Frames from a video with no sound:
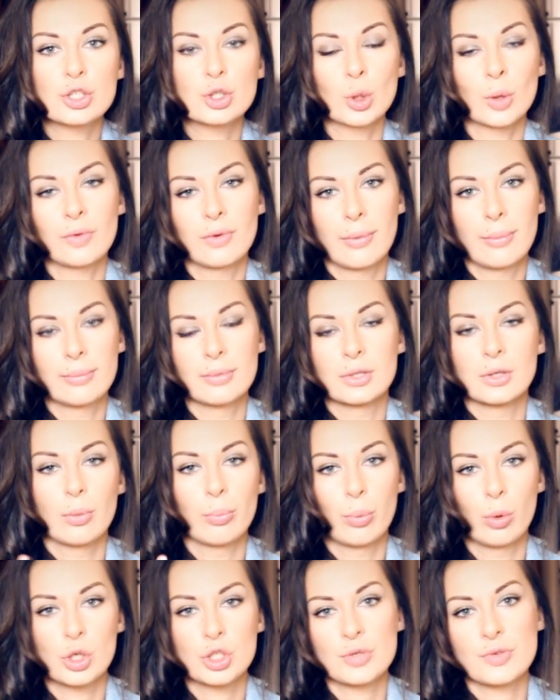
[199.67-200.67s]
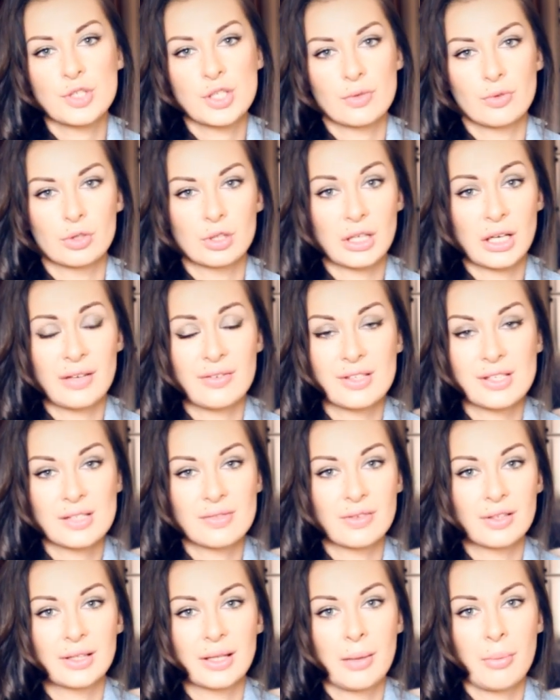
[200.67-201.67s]
Что вам больше всего
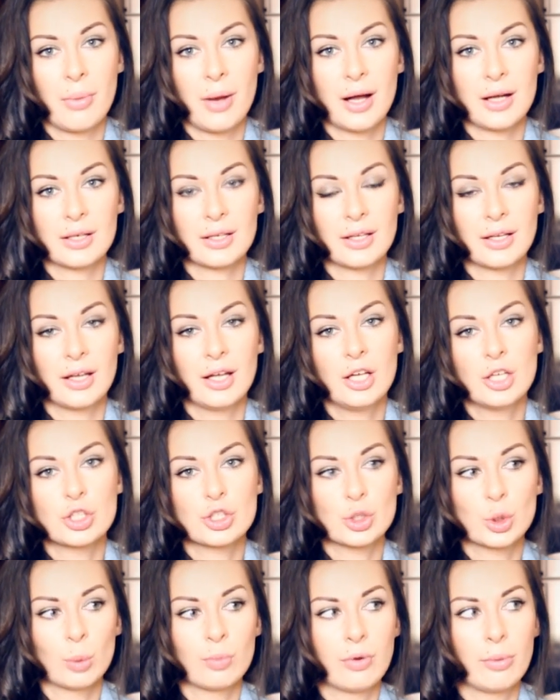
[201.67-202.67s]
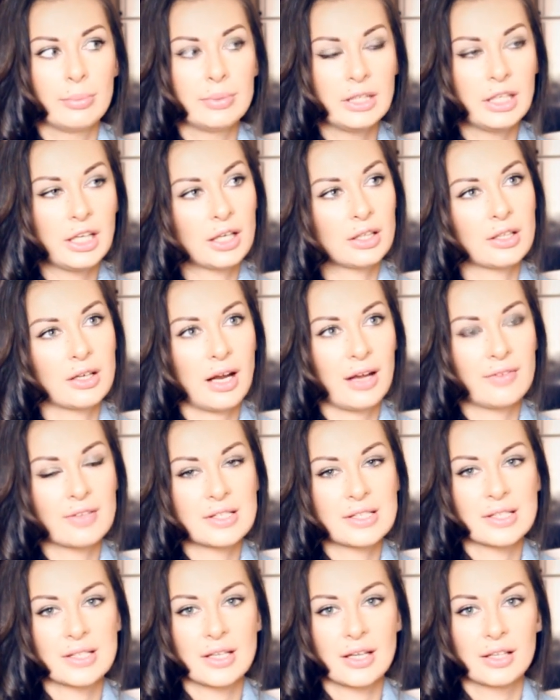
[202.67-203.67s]
нравится в этой марке, что вам не
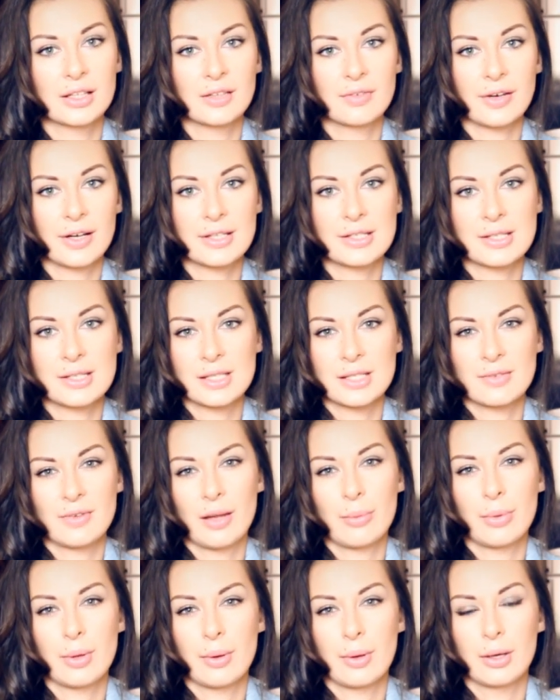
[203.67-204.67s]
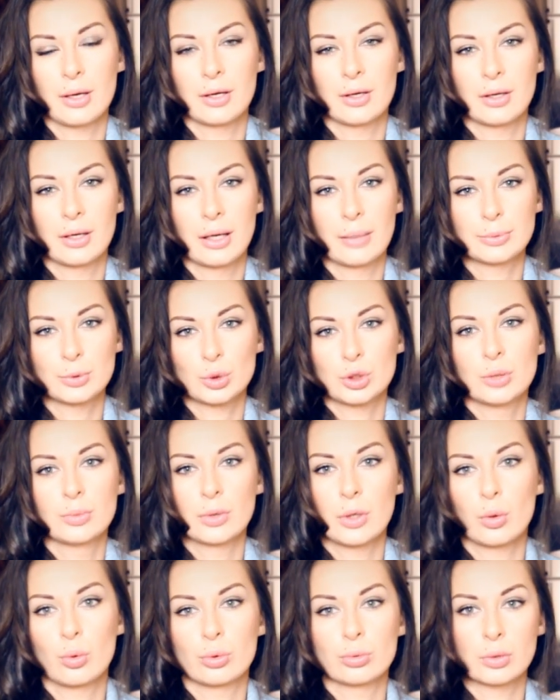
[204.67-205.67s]
нравится, давайте с вами э, обсудим
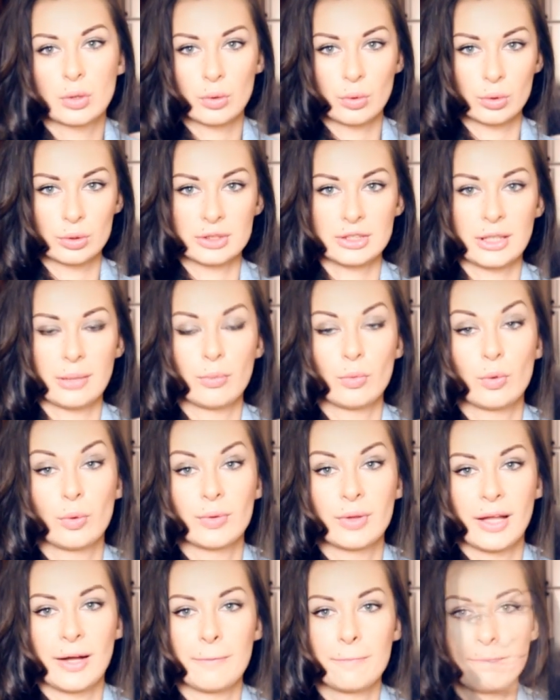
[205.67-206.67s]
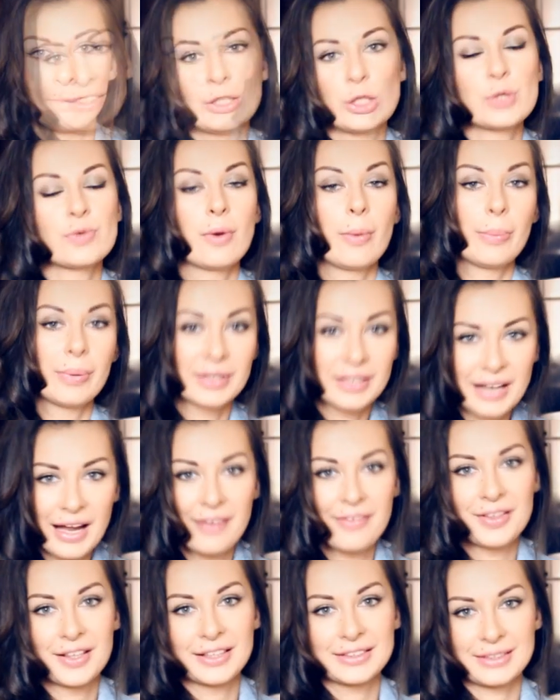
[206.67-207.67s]
какую-нибудь такую темку. Да. Надеюсь, Надеюсь, вам
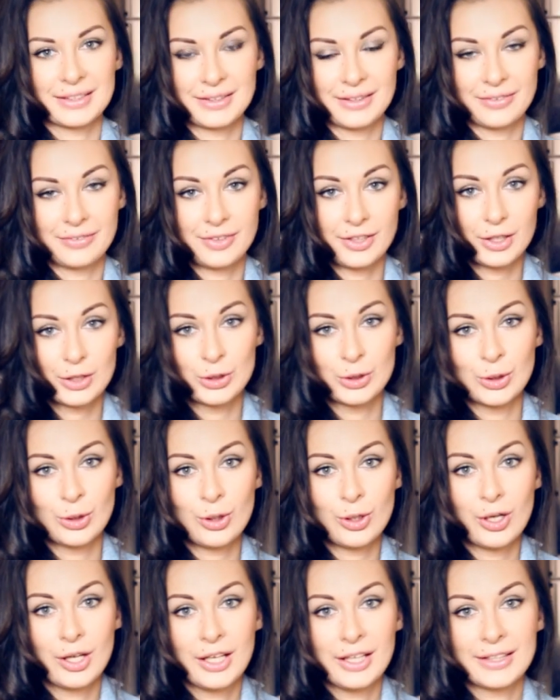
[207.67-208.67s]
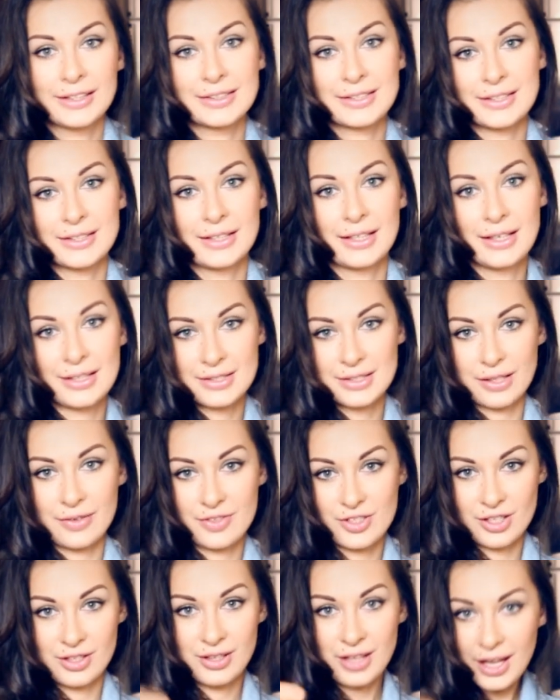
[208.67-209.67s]
понравилось это видео. Если да,
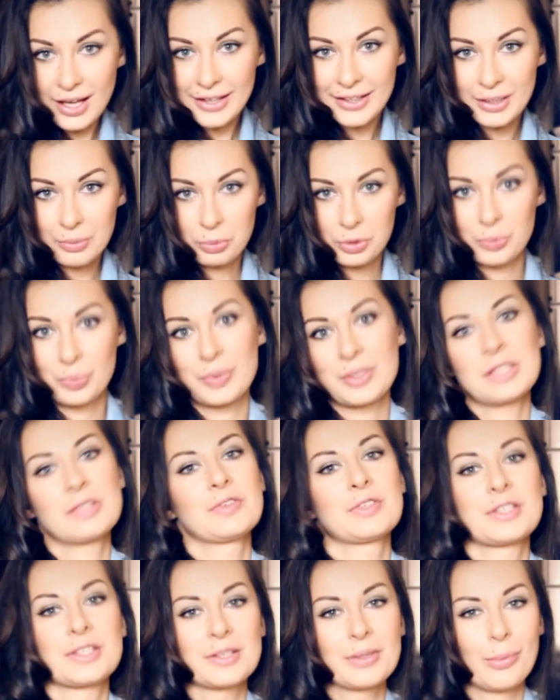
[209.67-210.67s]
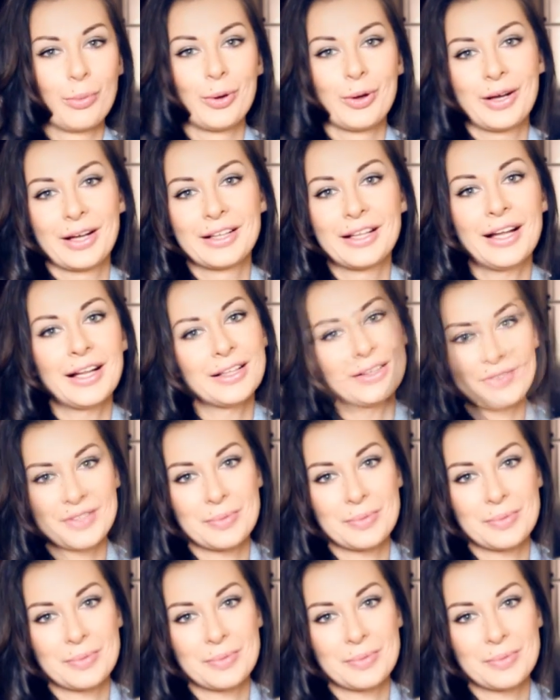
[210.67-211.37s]
ставьте лайки, подписывайтесь на мой канал.